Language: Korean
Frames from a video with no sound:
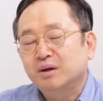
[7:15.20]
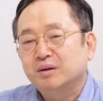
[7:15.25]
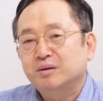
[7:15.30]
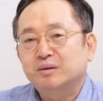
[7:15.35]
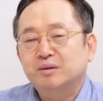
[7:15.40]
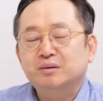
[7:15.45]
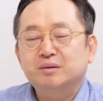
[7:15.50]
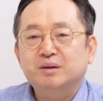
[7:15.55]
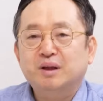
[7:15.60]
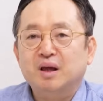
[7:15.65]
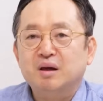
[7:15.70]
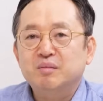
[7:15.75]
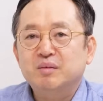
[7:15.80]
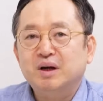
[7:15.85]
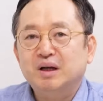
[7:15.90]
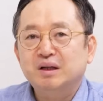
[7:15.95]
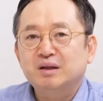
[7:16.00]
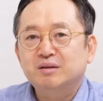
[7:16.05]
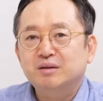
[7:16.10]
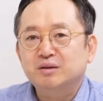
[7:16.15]
그리고
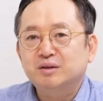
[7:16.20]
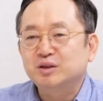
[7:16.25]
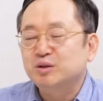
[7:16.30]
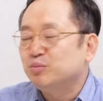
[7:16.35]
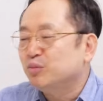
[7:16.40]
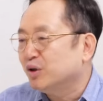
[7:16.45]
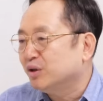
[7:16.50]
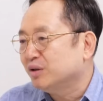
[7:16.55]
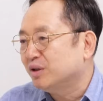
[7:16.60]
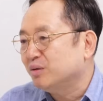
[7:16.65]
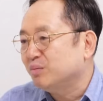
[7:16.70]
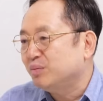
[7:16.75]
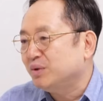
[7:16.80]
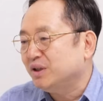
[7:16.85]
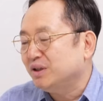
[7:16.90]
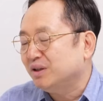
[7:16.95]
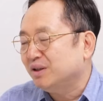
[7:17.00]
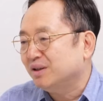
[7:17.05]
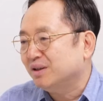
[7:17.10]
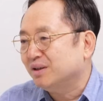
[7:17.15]
대만에서 징병
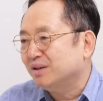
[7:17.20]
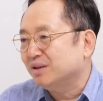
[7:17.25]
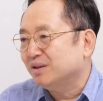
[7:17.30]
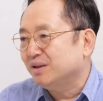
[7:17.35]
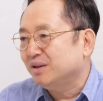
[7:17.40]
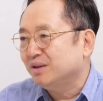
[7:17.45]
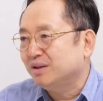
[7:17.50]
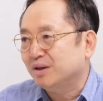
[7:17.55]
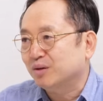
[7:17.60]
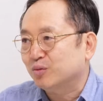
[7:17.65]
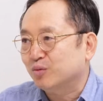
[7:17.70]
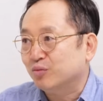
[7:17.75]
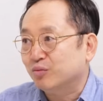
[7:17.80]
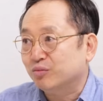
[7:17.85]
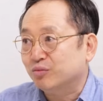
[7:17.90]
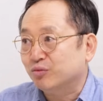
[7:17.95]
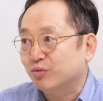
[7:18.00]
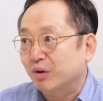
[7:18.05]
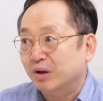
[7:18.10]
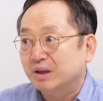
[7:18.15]
기피 이게
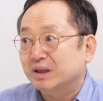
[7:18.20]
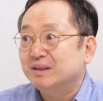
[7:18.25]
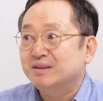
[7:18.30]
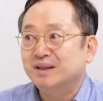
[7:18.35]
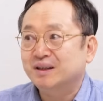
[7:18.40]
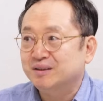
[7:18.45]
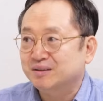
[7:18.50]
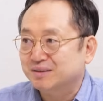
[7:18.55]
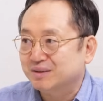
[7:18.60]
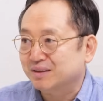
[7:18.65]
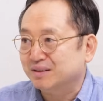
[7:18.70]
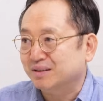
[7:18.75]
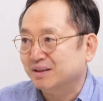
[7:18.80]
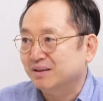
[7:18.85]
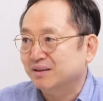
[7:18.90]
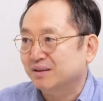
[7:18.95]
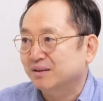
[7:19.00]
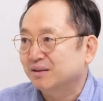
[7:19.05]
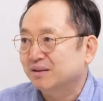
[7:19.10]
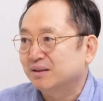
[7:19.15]
굉장히
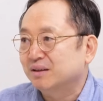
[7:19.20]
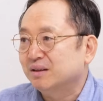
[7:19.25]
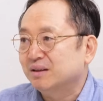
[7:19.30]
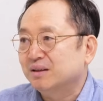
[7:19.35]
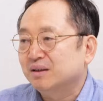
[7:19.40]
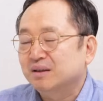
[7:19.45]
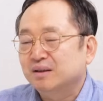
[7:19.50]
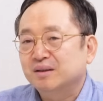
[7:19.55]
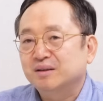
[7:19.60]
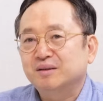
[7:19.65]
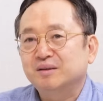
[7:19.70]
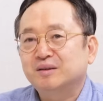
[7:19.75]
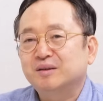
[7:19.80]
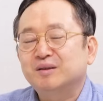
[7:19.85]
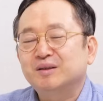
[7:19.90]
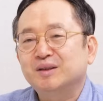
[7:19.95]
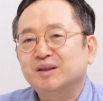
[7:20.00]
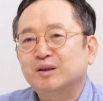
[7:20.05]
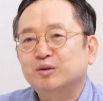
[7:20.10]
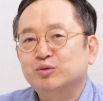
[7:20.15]
세졌잖아요. 음. 어,
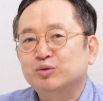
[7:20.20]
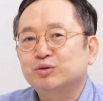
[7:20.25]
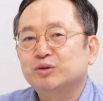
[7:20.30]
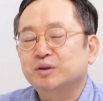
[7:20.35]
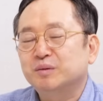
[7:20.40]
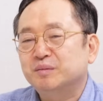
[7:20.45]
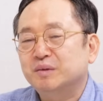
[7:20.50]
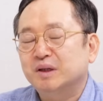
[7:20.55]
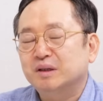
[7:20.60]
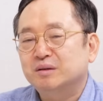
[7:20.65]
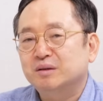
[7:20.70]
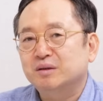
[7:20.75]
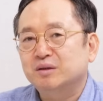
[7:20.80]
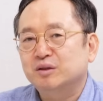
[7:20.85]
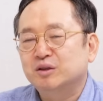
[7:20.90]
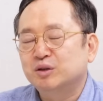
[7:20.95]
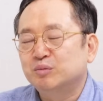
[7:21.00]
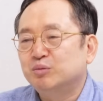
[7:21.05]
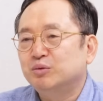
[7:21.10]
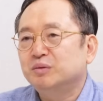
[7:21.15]
그러니까 중국 입장에서는
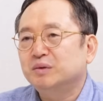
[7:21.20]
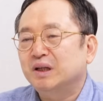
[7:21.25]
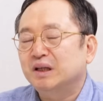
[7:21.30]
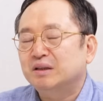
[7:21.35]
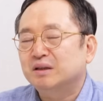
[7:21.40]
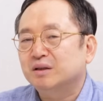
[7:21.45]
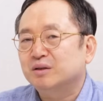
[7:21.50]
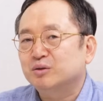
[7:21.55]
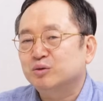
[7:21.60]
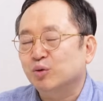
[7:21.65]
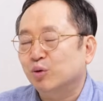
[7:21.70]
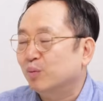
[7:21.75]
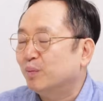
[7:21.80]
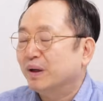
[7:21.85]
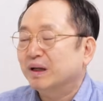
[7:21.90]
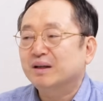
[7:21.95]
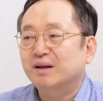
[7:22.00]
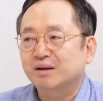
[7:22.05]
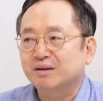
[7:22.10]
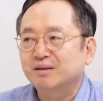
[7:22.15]
그 부분에 대해서 좀
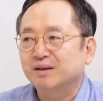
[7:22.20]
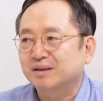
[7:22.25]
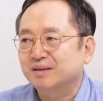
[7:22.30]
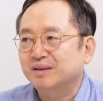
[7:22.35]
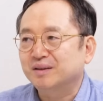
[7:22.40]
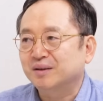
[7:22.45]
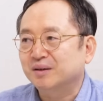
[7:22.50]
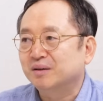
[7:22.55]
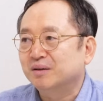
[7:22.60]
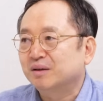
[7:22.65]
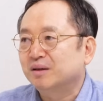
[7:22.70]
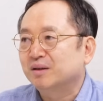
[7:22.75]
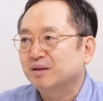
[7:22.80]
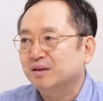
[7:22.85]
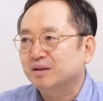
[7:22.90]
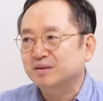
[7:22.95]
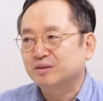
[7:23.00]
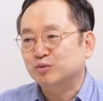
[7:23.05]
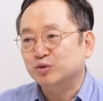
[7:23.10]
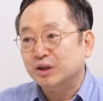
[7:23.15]
오판을 한 것 같아요.
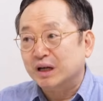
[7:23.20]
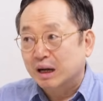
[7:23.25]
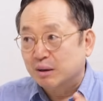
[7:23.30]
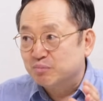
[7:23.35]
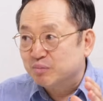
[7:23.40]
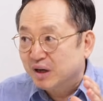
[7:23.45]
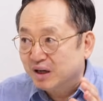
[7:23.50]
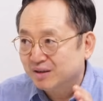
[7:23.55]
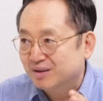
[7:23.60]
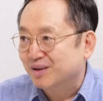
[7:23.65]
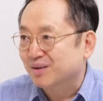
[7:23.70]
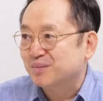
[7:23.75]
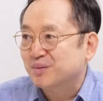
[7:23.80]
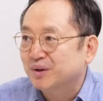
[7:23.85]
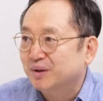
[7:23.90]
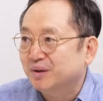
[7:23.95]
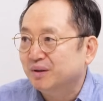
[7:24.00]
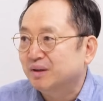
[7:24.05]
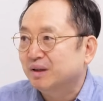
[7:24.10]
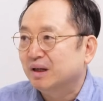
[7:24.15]
그래서 우리가 압박을
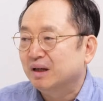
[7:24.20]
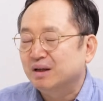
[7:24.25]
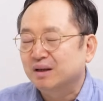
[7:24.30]
하면